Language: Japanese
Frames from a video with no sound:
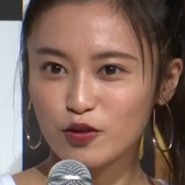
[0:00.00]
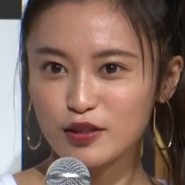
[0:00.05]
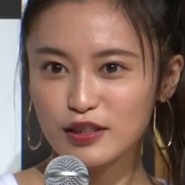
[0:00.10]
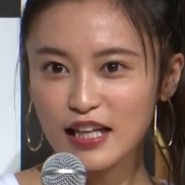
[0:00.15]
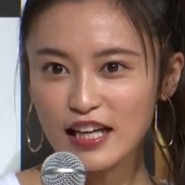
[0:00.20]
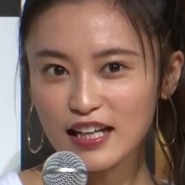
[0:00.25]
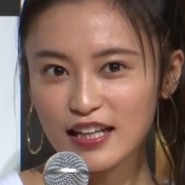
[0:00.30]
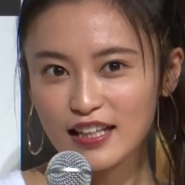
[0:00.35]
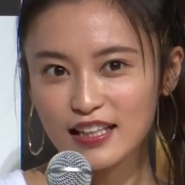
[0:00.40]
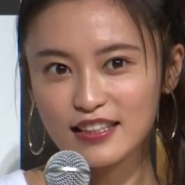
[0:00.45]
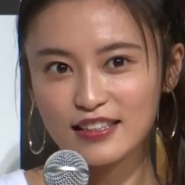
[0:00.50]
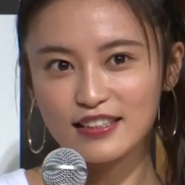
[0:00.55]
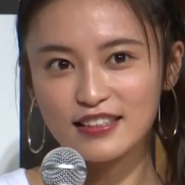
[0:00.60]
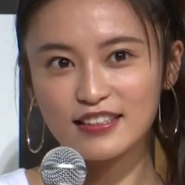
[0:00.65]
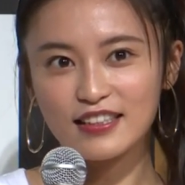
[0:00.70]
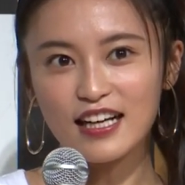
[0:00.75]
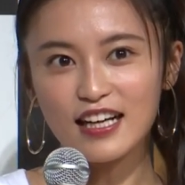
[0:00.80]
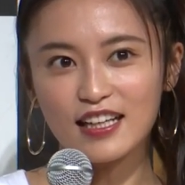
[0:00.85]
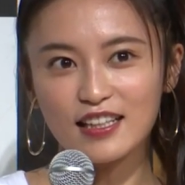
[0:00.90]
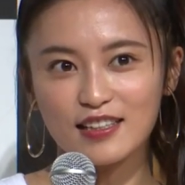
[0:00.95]
で
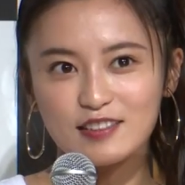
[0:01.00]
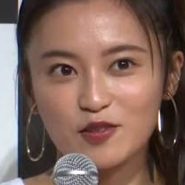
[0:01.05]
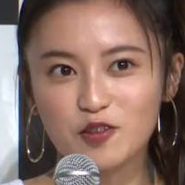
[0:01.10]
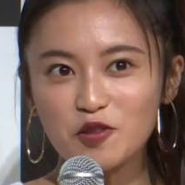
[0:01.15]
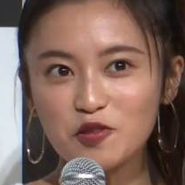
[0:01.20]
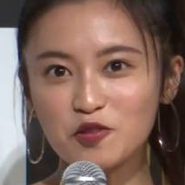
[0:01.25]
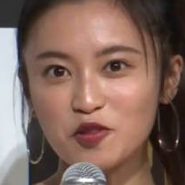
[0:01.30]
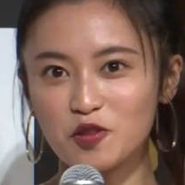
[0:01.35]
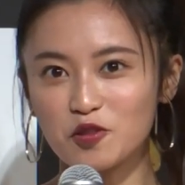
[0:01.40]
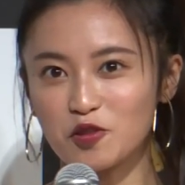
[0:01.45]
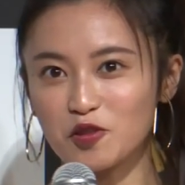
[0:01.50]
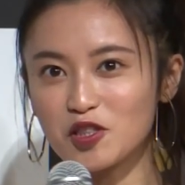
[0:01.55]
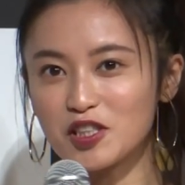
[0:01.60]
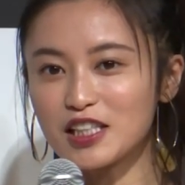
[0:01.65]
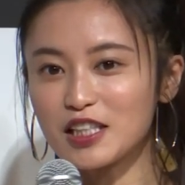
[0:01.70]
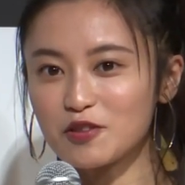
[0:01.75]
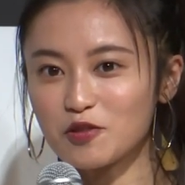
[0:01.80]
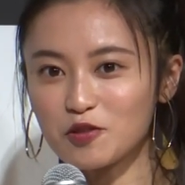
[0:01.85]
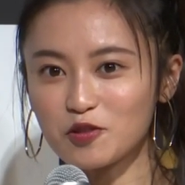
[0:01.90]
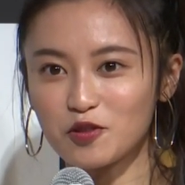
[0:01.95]
なんかどんどん年
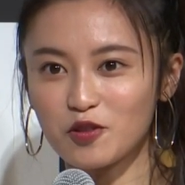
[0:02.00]
が取